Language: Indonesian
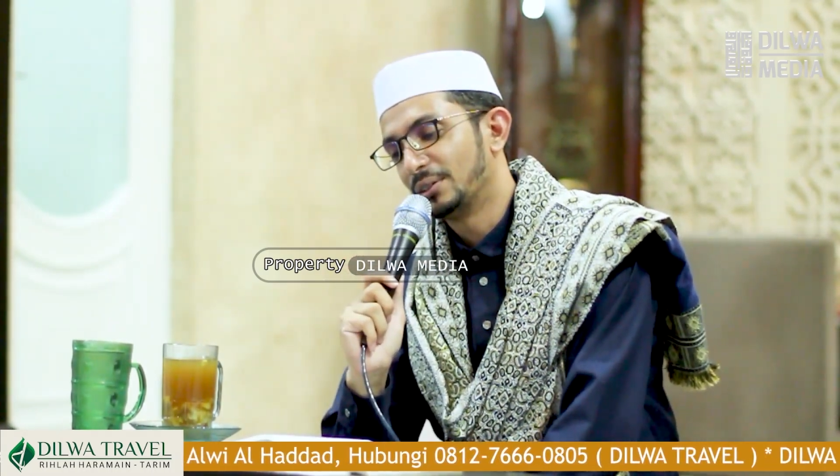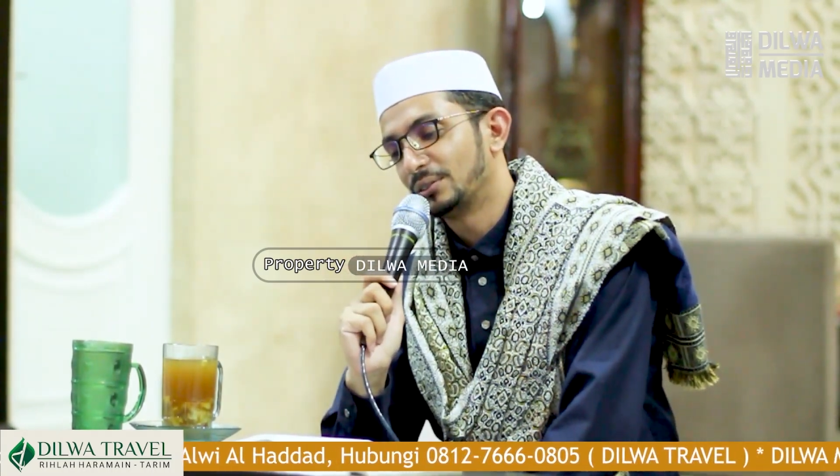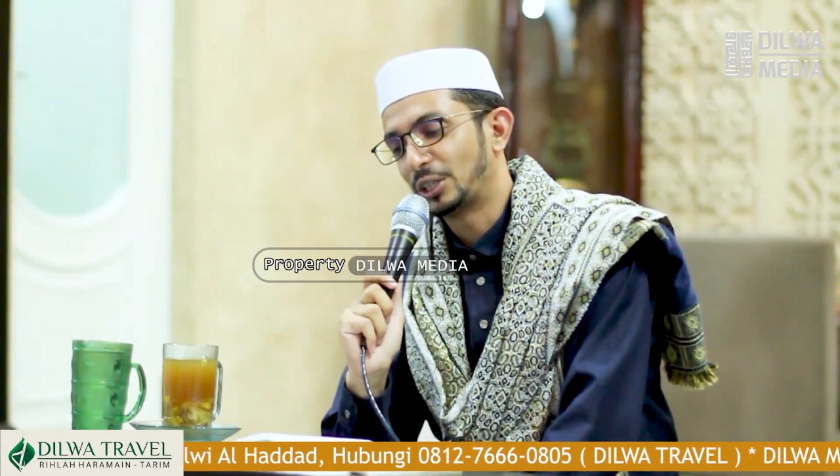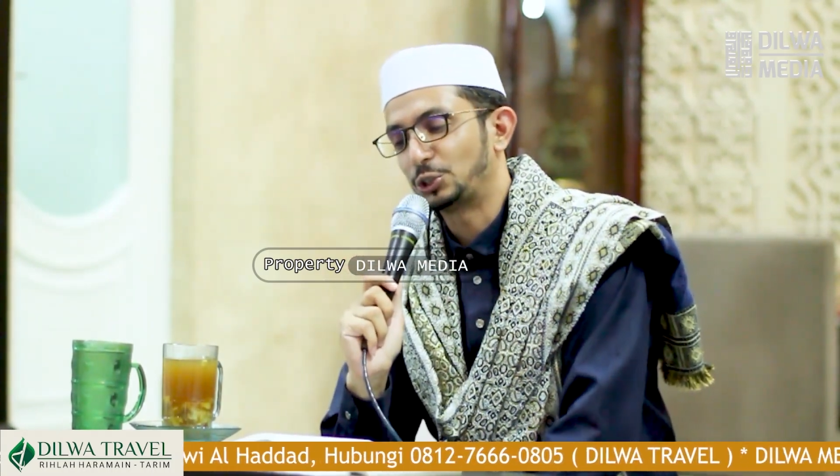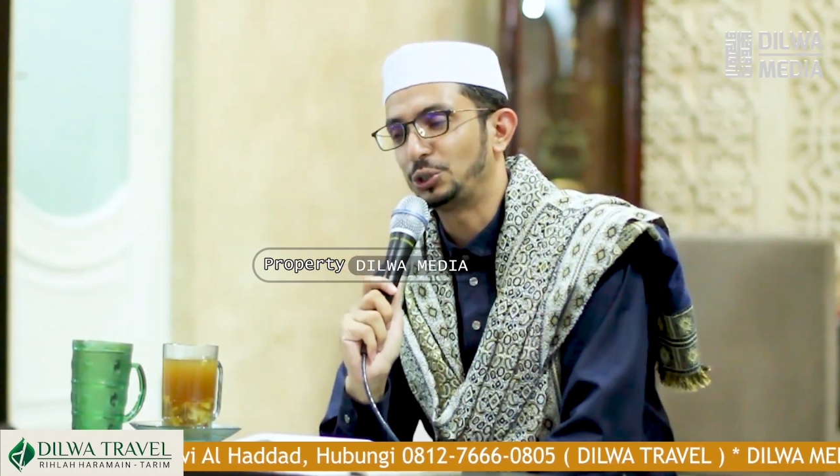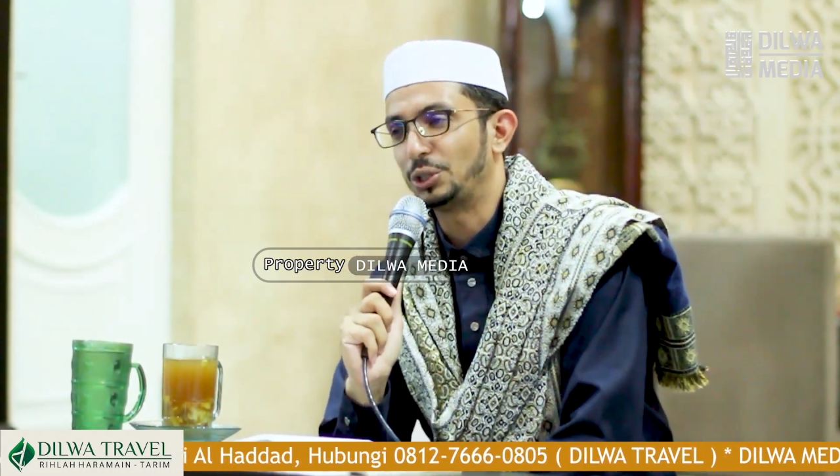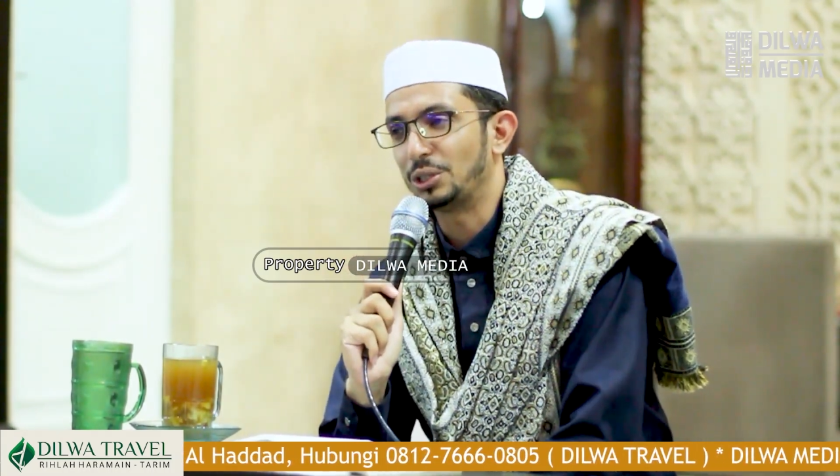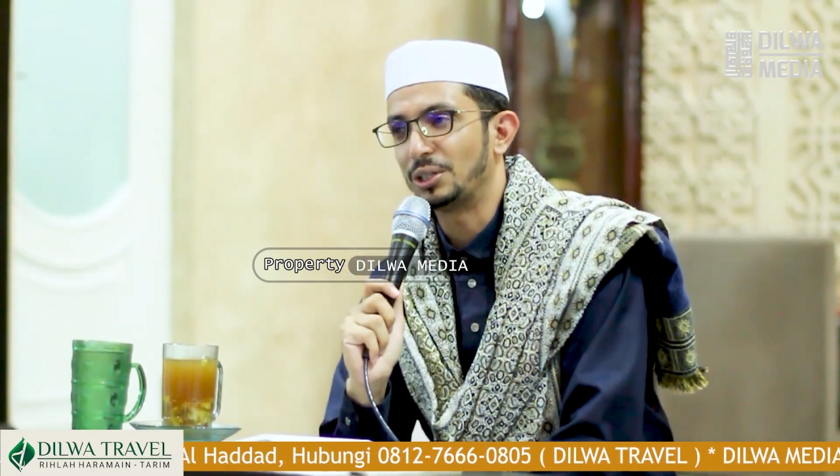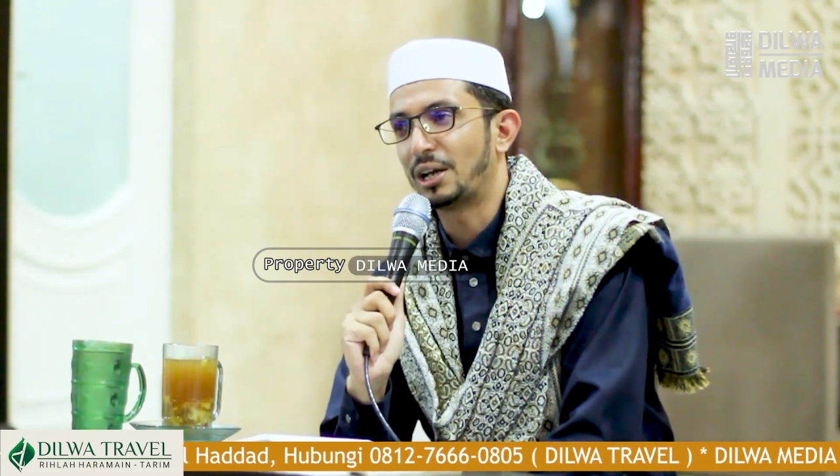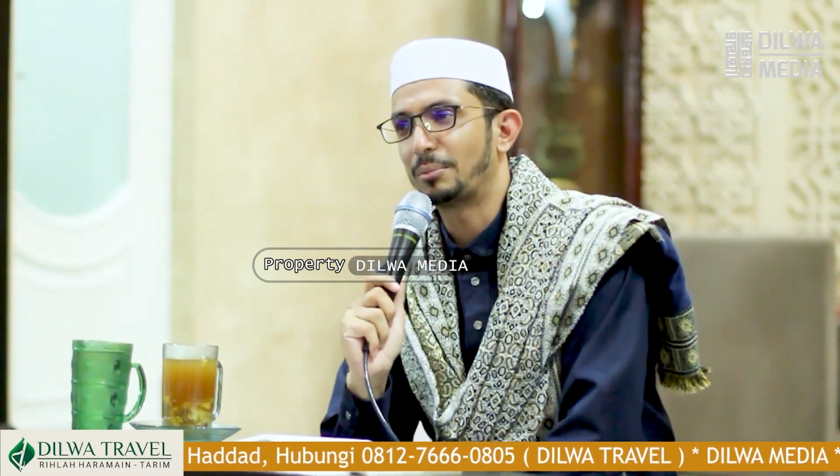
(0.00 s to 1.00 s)

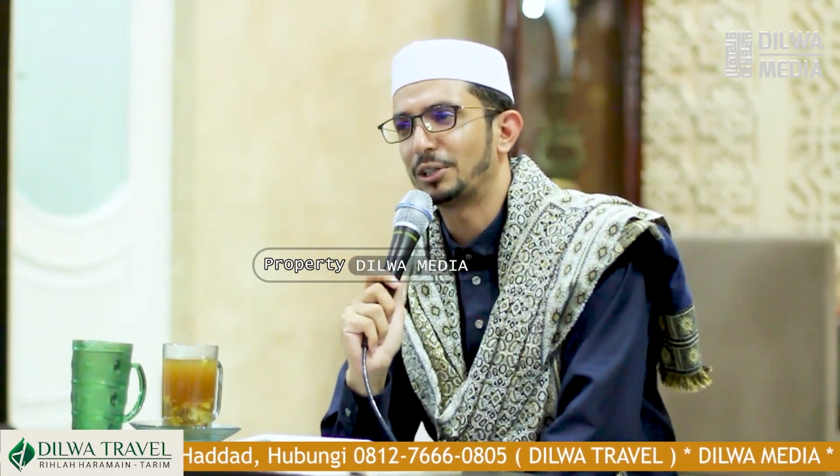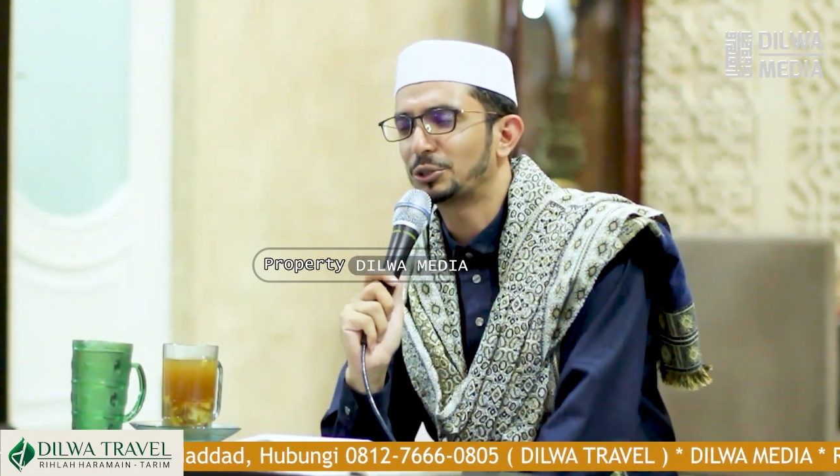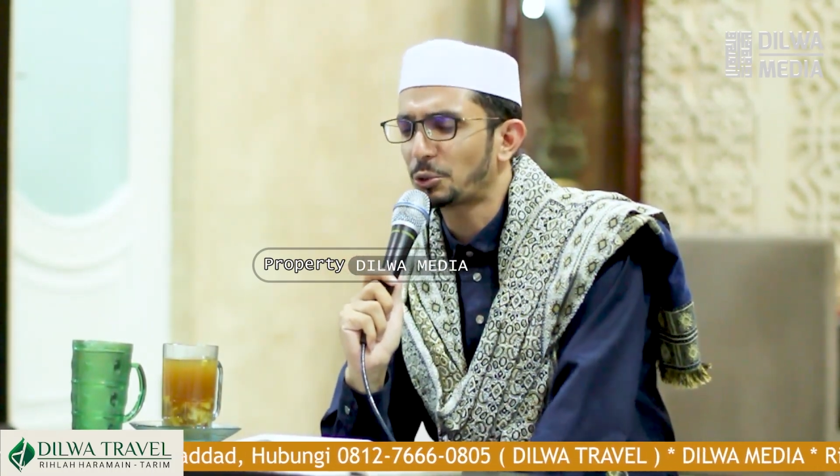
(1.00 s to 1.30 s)
Tasjidnya dirapin